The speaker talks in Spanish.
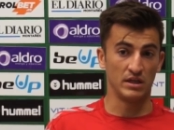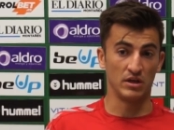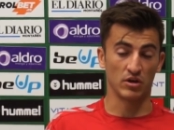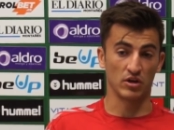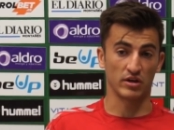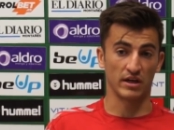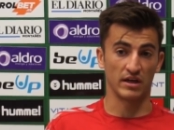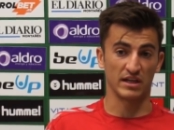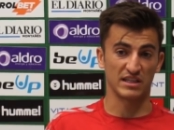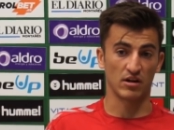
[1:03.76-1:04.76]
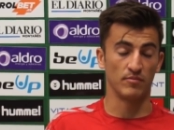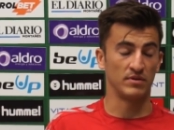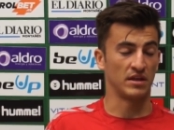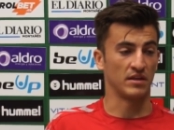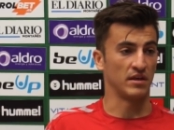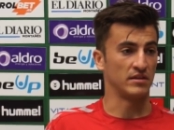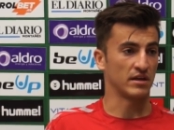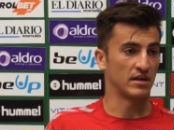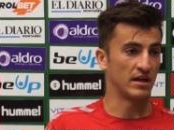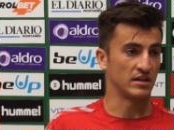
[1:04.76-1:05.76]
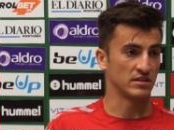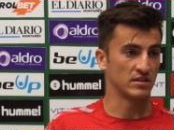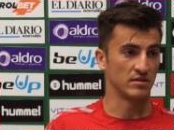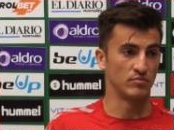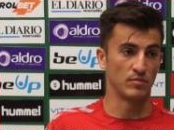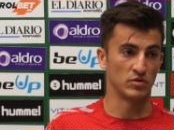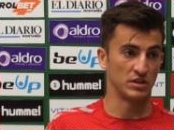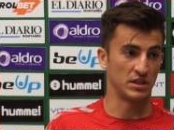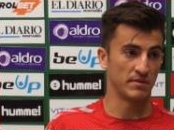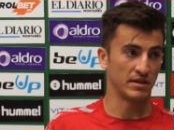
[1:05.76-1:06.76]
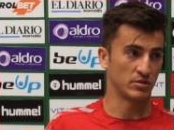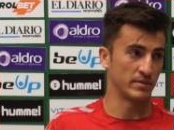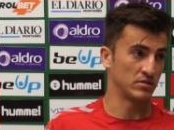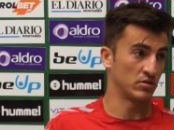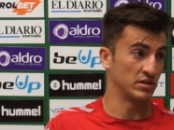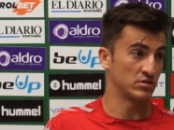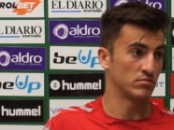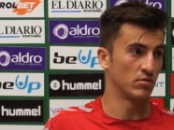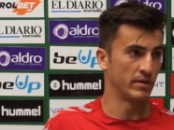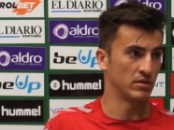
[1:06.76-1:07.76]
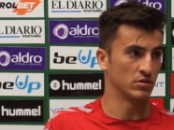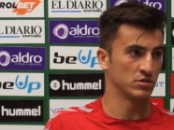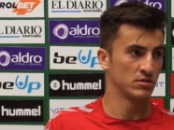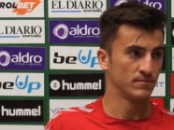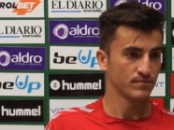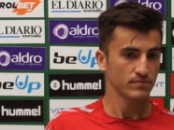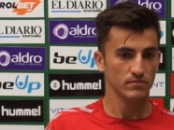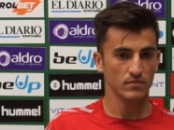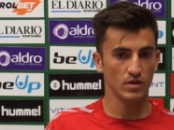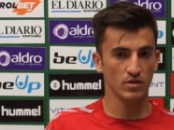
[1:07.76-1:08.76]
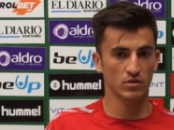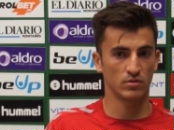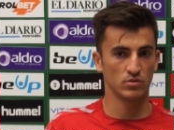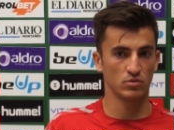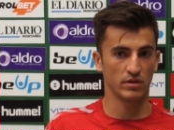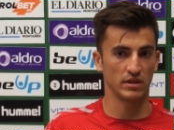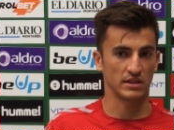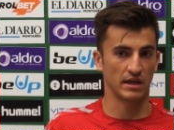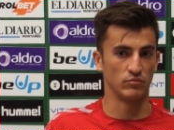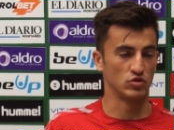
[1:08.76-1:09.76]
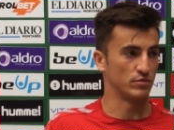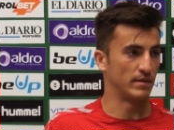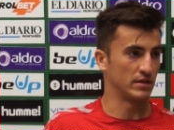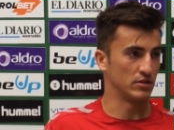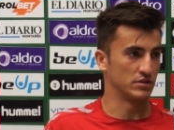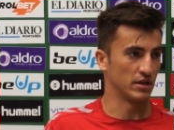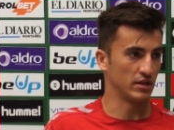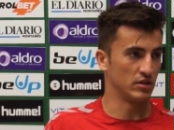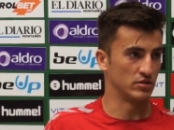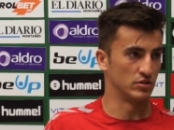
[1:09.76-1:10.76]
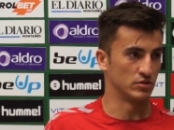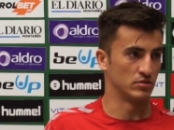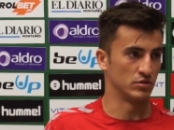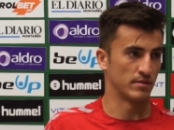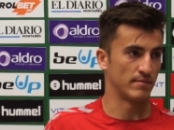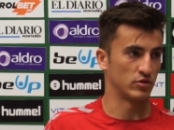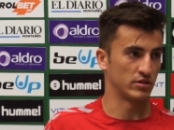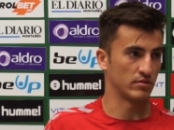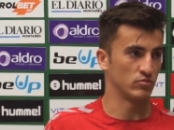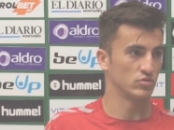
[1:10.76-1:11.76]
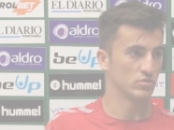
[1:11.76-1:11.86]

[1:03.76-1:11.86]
Y yo creo que, esa competencia interna es, muy positiva y sobre todo en estos momentos, como tú dices, que hay muchos partidos seguidos, nos, nos va a aportar